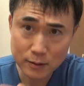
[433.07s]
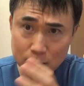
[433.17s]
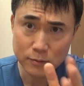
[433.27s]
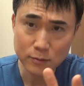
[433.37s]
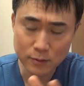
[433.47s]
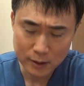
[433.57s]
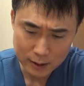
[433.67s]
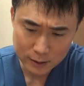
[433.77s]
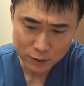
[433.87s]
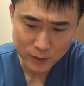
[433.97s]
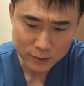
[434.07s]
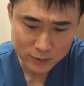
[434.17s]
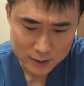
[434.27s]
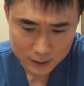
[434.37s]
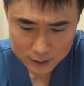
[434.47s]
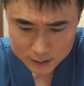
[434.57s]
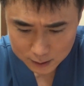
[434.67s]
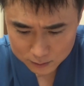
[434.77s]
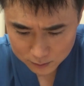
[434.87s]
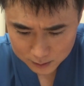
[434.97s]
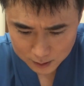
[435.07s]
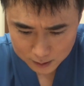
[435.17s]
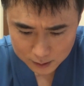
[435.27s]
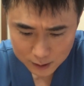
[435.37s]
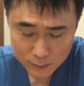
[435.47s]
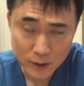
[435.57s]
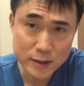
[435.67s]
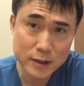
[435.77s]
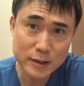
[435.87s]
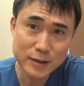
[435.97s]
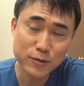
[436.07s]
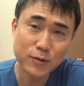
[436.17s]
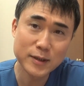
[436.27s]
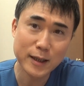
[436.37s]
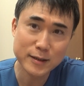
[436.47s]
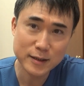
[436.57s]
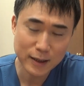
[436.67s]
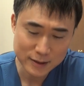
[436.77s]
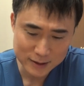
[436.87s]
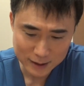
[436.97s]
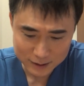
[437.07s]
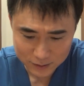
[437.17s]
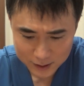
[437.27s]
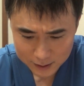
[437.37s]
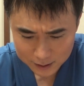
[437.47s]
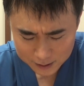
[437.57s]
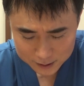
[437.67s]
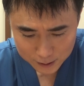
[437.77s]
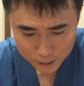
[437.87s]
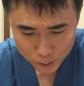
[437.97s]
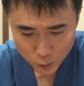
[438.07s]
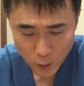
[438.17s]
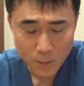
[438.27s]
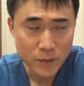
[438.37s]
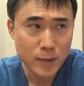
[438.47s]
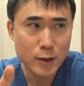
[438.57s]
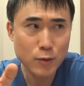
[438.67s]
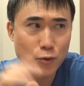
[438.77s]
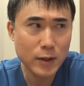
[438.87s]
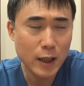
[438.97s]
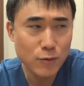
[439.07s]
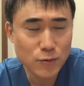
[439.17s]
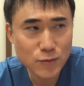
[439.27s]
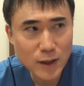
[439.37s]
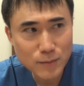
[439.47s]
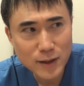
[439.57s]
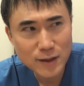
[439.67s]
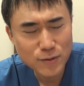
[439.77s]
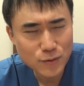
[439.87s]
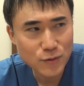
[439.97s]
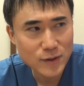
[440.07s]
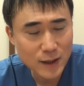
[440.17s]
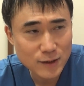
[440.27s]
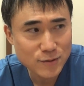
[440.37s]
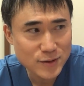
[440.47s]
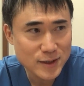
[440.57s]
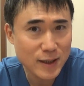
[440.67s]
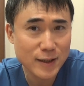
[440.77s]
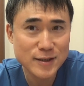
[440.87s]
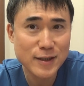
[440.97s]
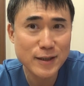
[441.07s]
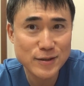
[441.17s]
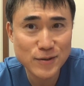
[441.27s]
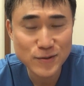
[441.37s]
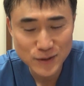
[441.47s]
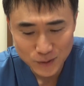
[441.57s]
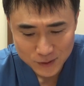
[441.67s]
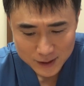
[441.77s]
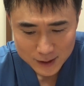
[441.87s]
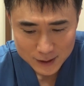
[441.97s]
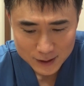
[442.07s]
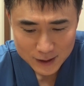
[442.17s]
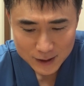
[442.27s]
あの批判の的にされちゃうので、まあ、慎重に発言しないといけないんですけれどでも顔と名前を隠して発言する人って